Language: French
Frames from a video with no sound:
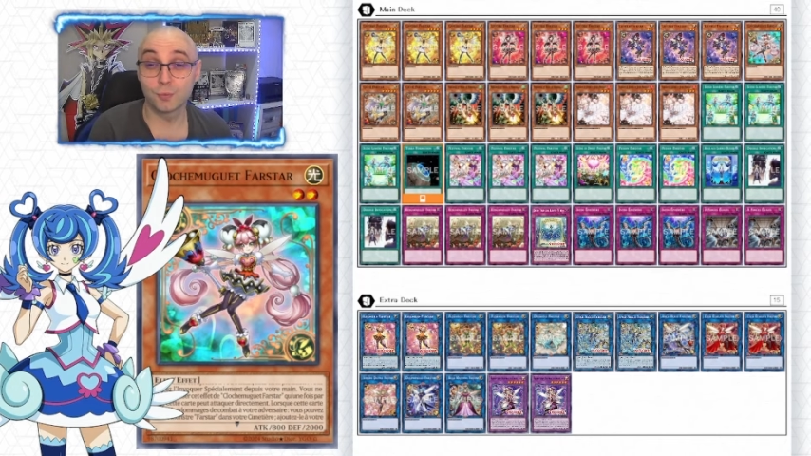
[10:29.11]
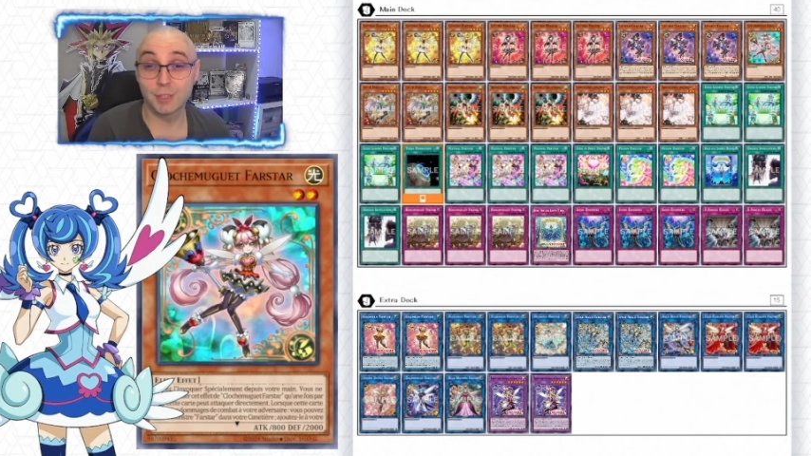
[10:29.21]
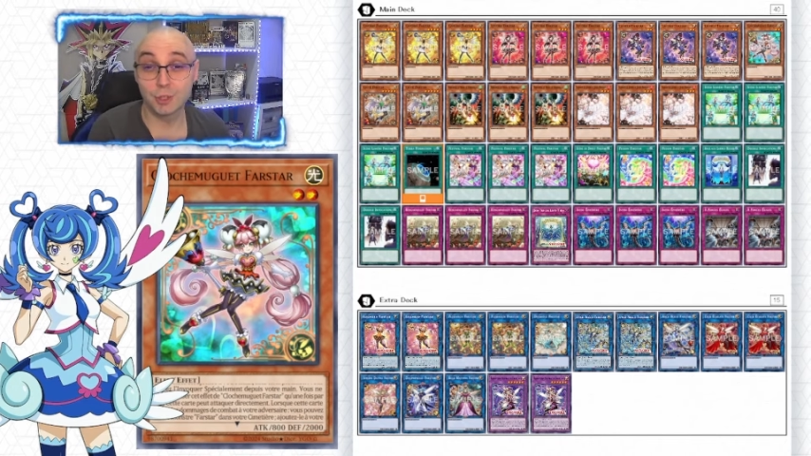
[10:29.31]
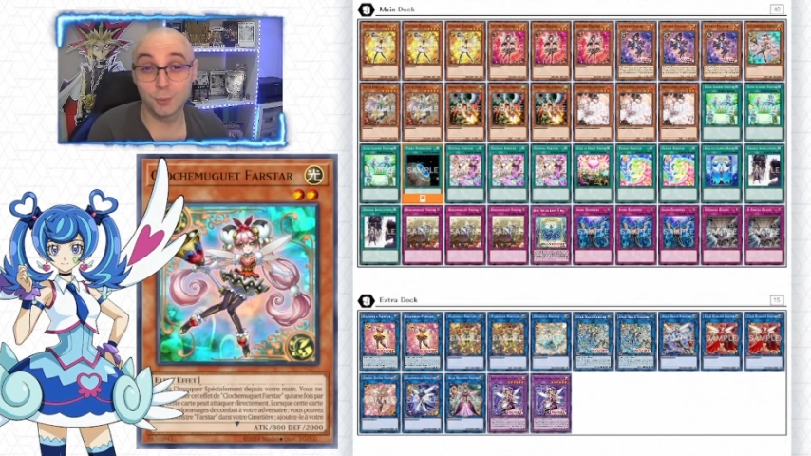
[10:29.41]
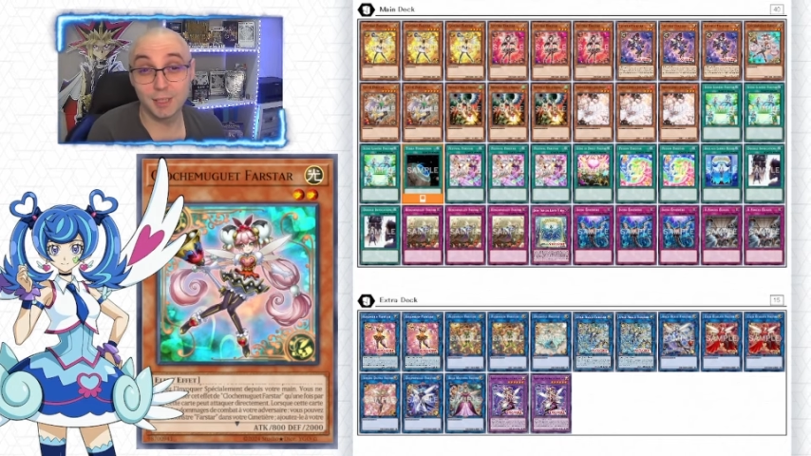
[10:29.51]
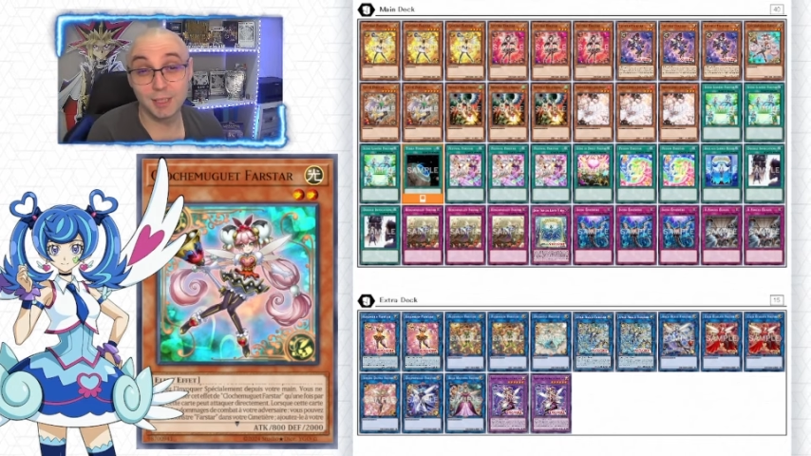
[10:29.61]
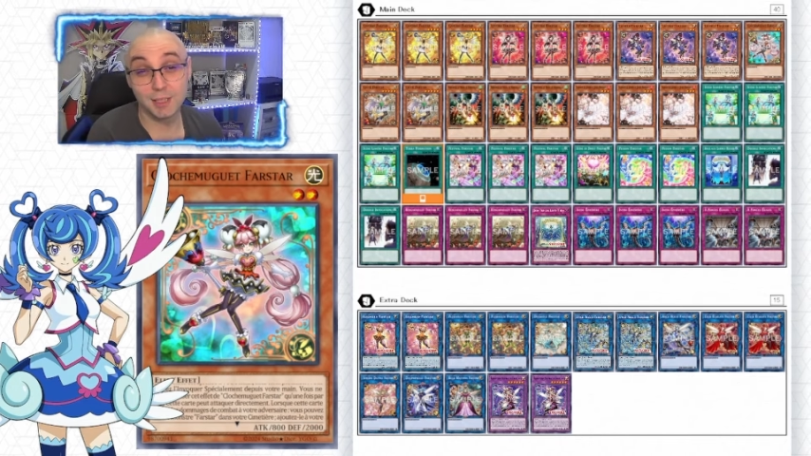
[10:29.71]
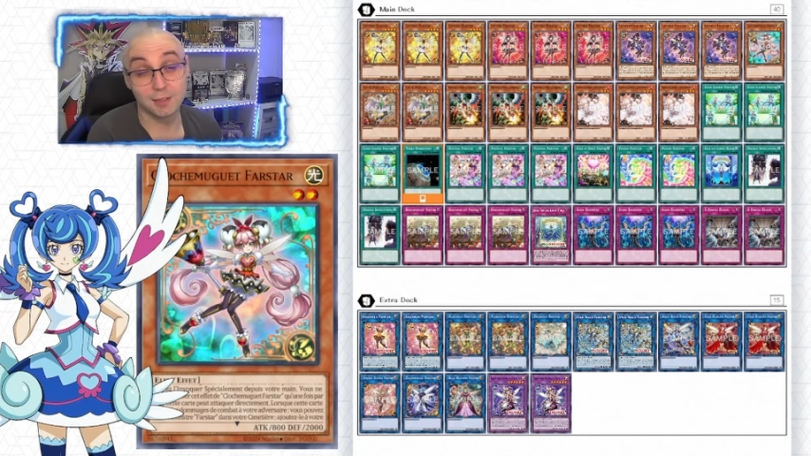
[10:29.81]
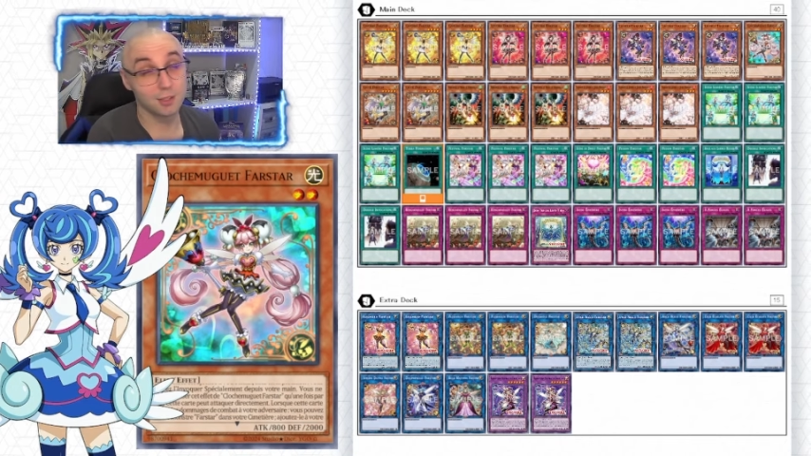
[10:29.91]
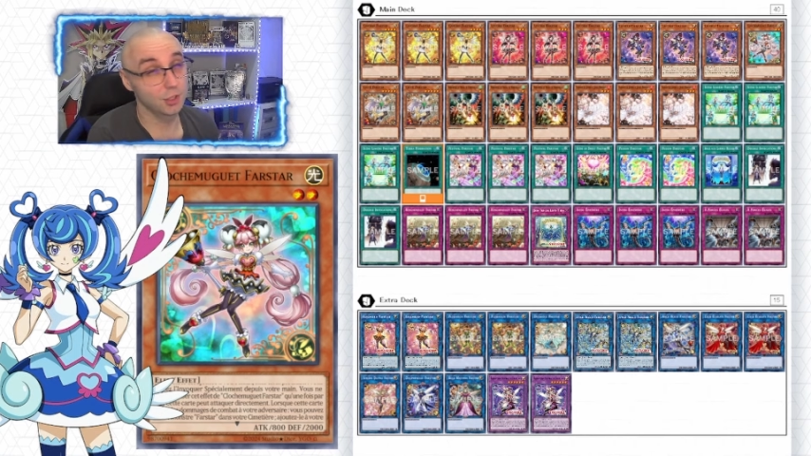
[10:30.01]
va jouer, qui
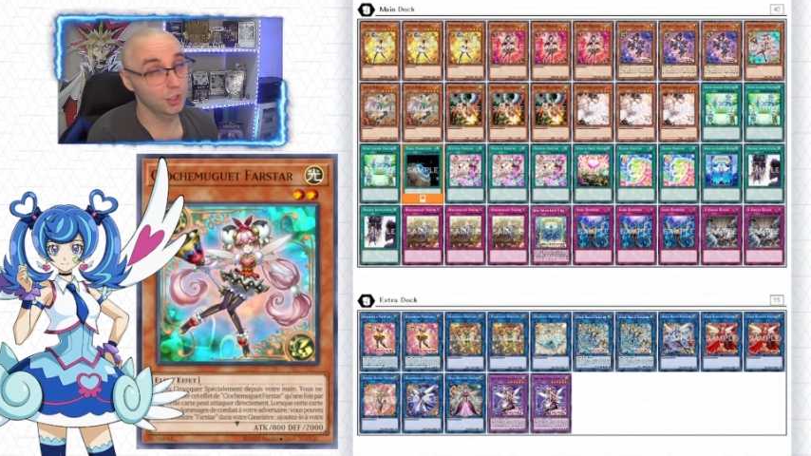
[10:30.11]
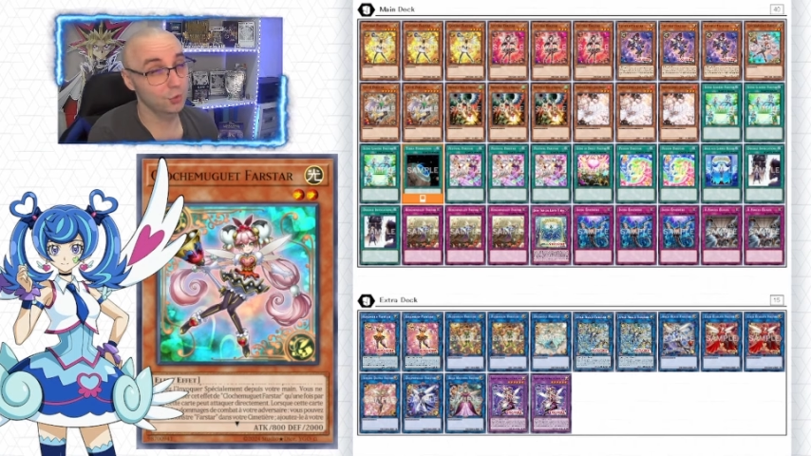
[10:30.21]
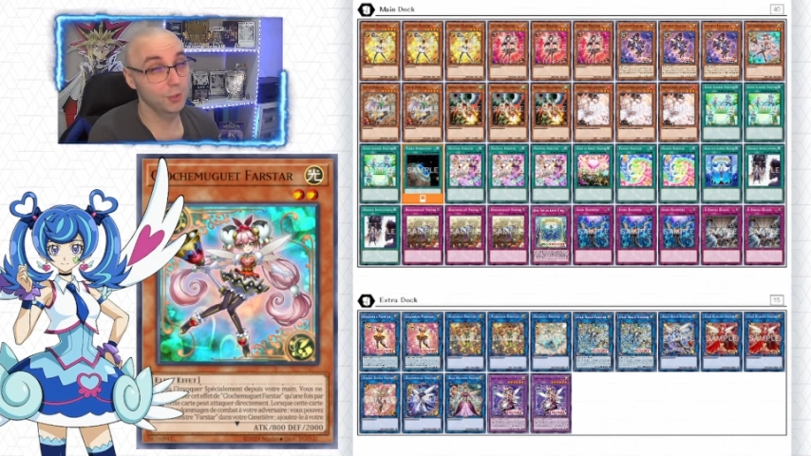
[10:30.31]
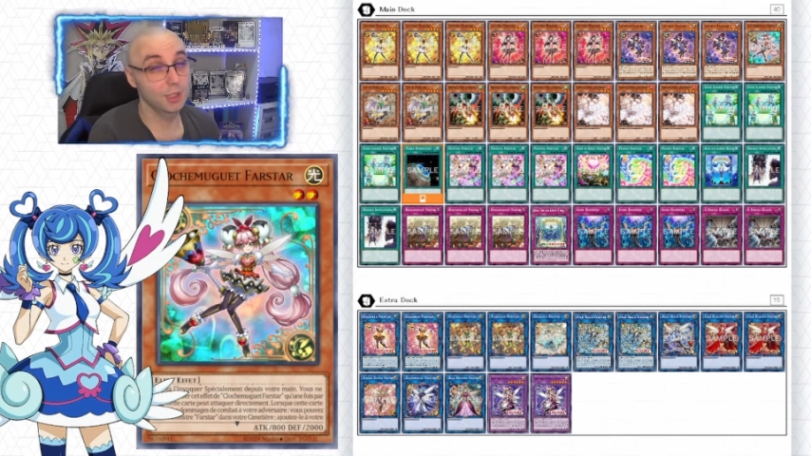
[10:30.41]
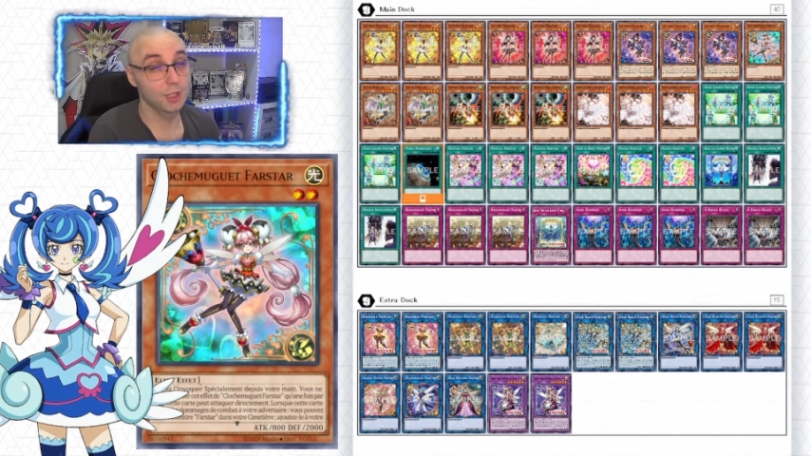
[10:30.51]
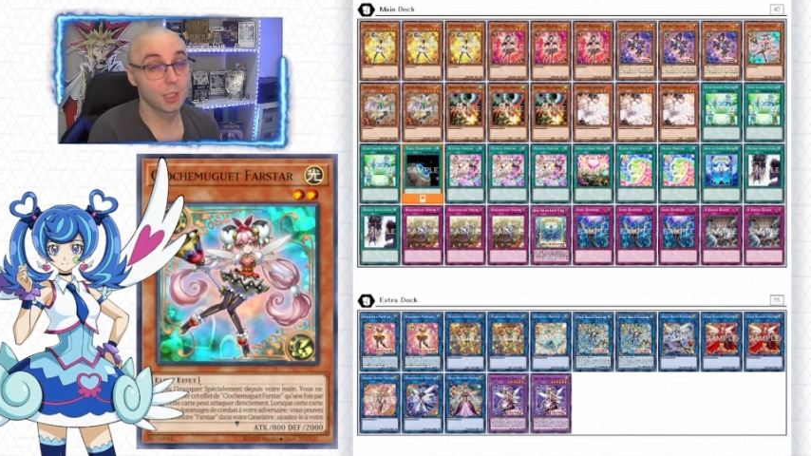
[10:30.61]
était déjà joué.